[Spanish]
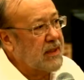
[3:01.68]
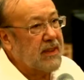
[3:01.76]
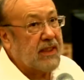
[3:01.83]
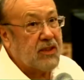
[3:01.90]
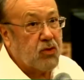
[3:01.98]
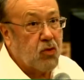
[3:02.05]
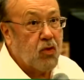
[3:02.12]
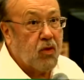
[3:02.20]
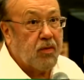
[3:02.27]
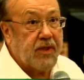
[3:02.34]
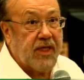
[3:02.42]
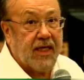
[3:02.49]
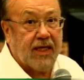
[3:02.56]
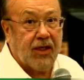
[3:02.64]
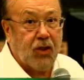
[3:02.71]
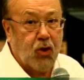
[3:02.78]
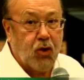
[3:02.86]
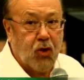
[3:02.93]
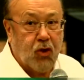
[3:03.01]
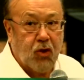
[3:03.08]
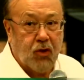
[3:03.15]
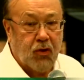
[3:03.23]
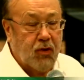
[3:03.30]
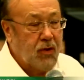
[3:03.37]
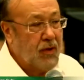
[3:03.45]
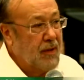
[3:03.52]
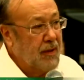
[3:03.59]
de su gobierno
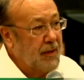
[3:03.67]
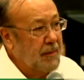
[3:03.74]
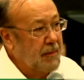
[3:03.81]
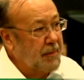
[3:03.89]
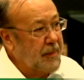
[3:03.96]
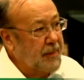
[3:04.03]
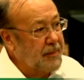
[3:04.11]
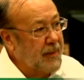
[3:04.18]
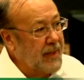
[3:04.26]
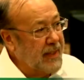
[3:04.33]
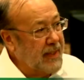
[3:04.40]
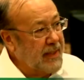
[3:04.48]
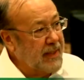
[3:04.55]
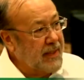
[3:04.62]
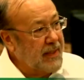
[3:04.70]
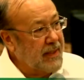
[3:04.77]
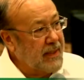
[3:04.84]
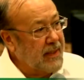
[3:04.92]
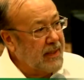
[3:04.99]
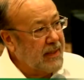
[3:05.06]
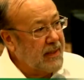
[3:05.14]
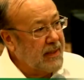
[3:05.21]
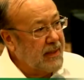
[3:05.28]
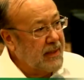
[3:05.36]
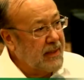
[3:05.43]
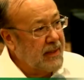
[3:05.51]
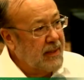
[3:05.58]
eh,
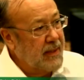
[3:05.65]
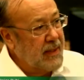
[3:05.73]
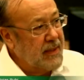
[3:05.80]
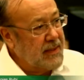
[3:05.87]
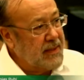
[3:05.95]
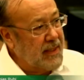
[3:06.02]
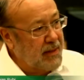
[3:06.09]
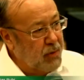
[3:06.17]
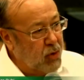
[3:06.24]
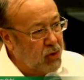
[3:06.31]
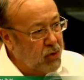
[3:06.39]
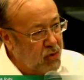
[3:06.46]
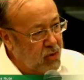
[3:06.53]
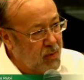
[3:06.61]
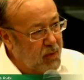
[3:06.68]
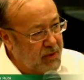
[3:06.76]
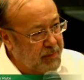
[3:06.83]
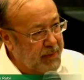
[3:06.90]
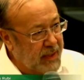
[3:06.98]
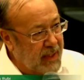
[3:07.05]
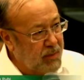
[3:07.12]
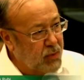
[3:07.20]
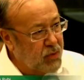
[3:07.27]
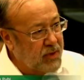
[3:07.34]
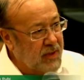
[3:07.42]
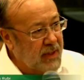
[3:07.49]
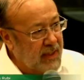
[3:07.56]
si el voto, como
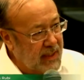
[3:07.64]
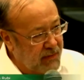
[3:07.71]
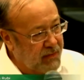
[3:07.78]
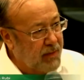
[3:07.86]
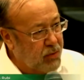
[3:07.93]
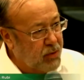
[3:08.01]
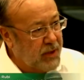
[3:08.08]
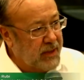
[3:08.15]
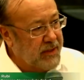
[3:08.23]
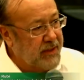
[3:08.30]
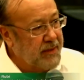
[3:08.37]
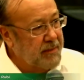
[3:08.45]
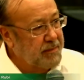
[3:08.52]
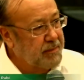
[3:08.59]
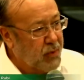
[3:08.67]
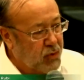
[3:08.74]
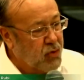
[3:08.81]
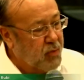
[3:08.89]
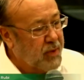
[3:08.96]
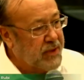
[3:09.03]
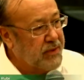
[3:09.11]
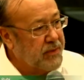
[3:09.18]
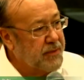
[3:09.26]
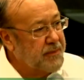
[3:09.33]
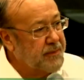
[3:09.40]
esperamos, le favorece, por supuesto.